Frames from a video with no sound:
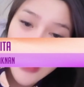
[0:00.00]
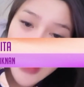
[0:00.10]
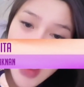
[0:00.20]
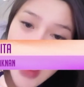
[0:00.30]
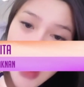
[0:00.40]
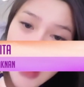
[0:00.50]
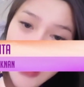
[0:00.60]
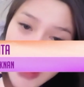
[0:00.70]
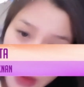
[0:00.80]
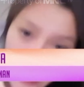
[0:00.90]
Udah kan,
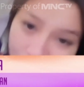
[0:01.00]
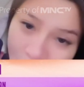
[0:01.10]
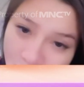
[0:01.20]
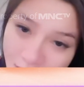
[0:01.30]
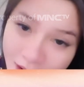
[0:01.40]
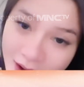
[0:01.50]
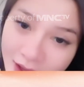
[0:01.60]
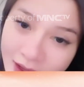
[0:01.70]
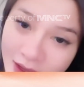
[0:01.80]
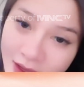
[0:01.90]
terus aku coba makan
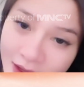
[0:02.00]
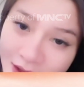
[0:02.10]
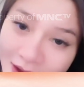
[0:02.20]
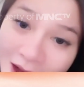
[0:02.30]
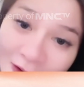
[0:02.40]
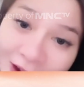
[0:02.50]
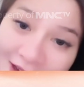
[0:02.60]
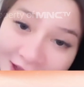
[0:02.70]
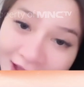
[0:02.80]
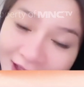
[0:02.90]
lagi
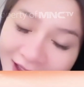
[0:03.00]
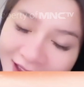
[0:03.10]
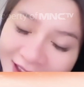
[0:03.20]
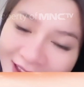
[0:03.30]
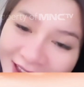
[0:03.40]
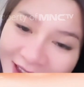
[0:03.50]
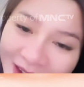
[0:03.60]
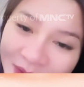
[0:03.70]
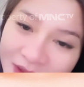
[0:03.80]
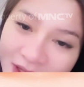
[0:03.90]
rawonnya.
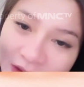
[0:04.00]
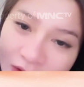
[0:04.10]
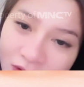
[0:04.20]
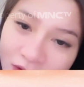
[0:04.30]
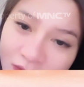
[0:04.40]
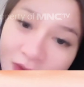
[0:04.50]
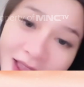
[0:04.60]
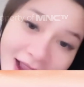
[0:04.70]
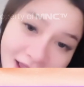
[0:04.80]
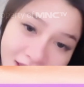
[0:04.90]
Habis gitu
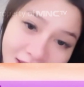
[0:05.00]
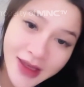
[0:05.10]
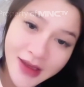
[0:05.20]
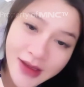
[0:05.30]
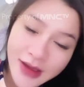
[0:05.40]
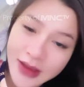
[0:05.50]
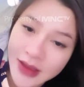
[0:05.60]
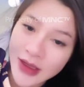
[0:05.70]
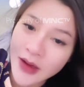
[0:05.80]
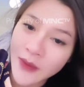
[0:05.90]
muntah lagi.
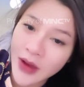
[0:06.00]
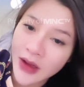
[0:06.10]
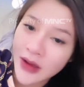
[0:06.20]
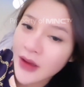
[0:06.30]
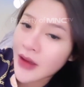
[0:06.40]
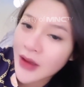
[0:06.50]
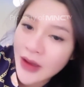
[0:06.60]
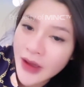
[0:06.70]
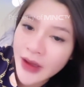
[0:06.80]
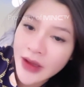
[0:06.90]
Jadi emang
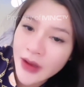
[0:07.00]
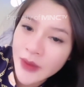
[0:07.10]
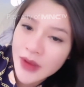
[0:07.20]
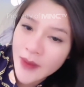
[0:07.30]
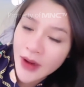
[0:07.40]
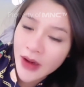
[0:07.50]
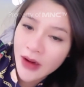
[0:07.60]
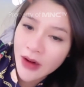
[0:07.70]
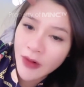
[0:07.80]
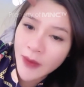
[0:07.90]
kayaknya nggak bisa makan
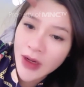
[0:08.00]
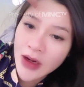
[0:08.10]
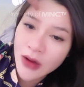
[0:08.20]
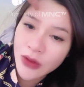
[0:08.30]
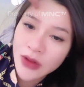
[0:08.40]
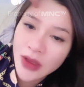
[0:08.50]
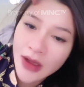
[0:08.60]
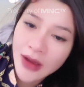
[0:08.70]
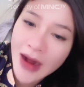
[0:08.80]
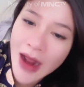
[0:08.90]
rawon. Padahal aku
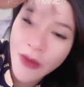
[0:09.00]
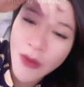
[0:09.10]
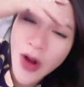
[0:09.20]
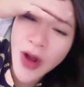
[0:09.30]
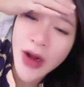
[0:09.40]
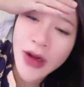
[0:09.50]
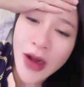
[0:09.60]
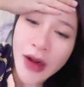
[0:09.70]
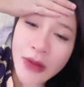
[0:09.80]
seneng rawon, ya